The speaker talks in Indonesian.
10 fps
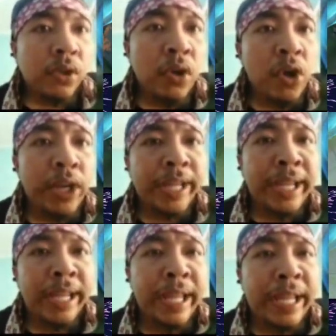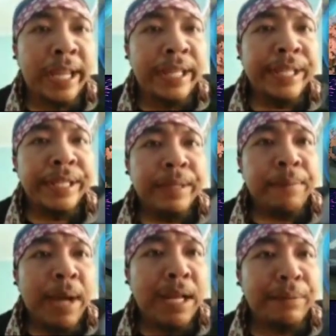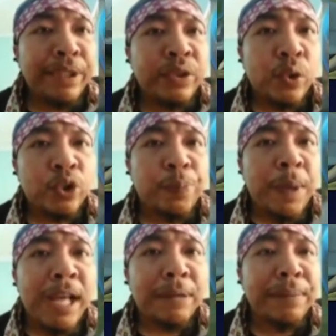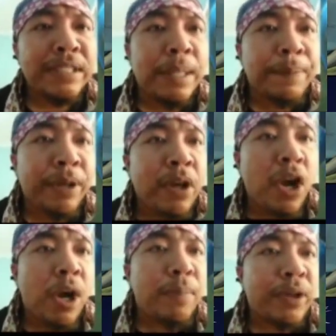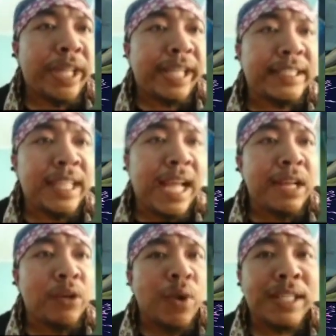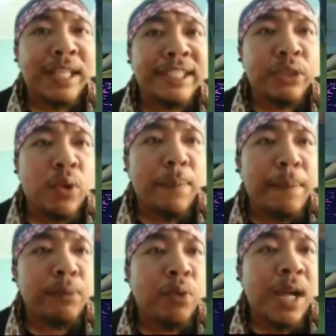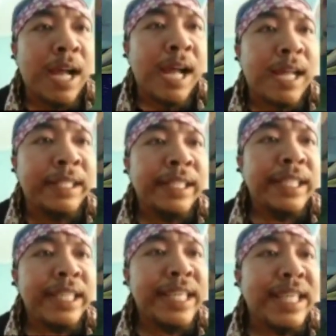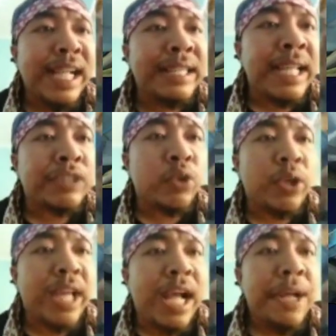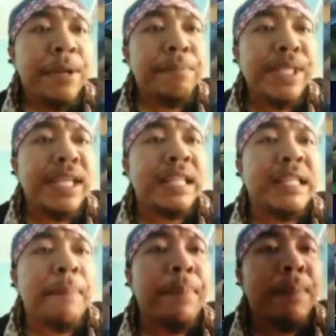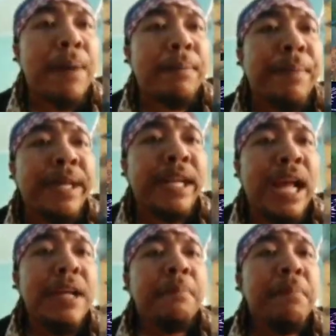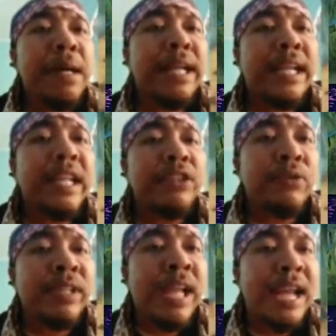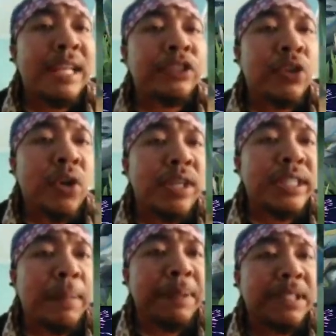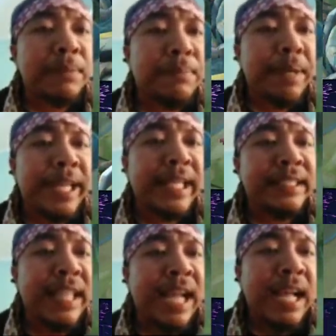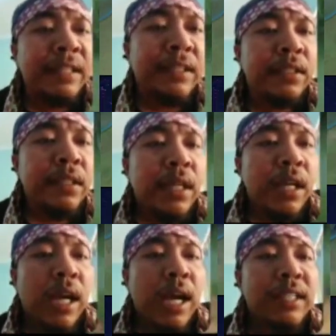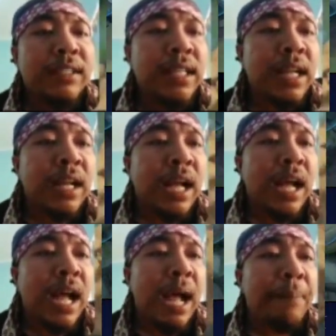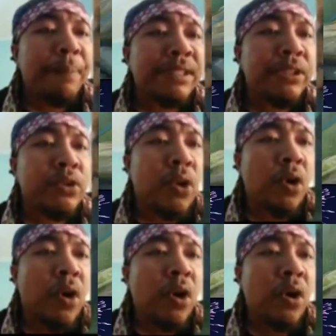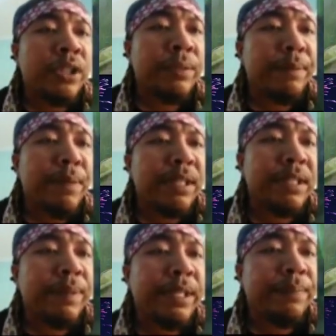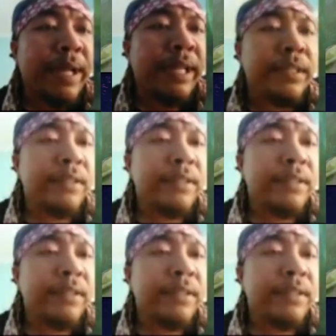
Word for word: Oke. Farming terus farming sampai goblok ya guys ya. Luan kasih gua bab luan. Ingat ya cok ya, Mia tanpa bab merah kena atuk dalang coli tanpa semen ya guys ya. Astaga, apa sih cok? Dipen bang, dipen, dipen.